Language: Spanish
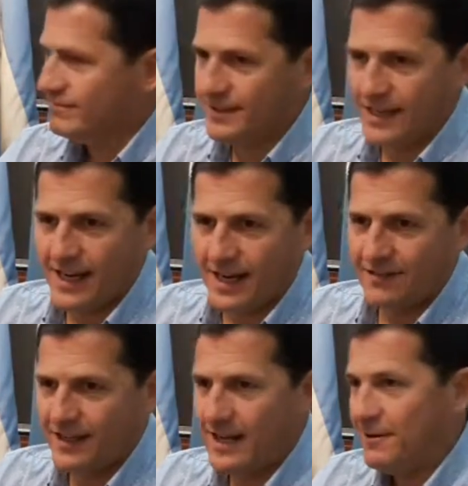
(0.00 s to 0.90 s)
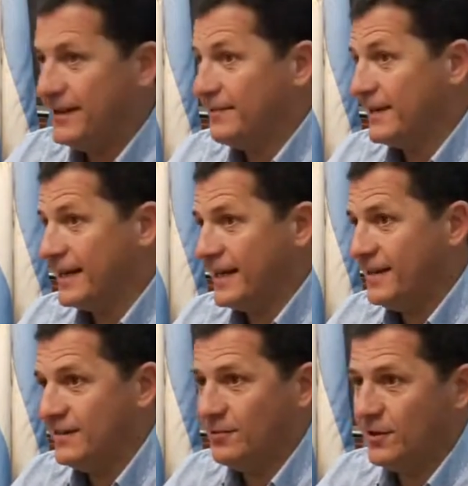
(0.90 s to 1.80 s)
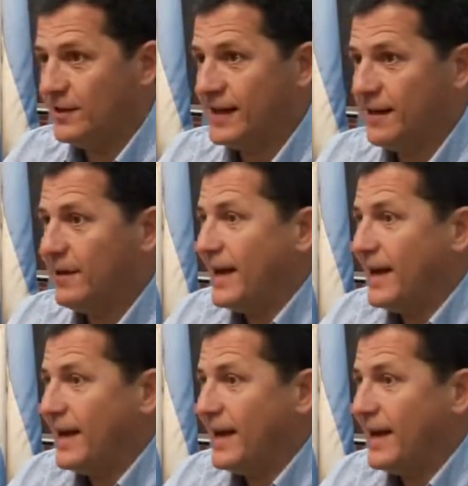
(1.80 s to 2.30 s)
Si las hace y la ven, te van a creer. Si vos decís que las